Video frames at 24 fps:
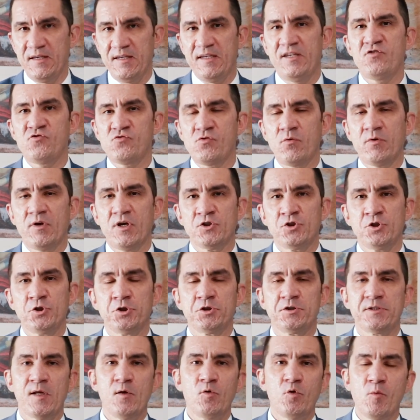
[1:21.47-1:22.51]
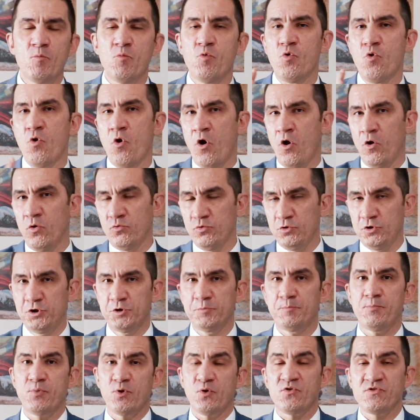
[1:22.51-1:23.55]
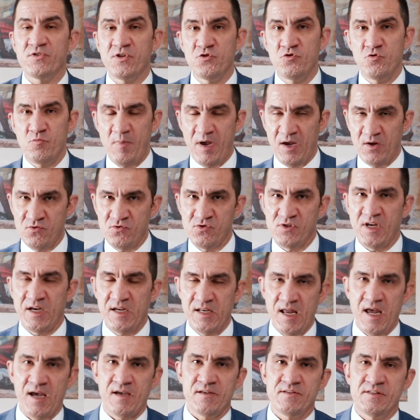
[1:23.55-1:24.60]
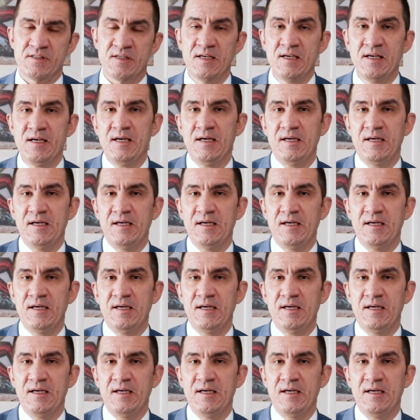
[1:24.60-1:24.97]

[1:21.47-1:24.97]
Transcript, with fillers: Isso é o que a gente tem como rol de procedimentos da INES.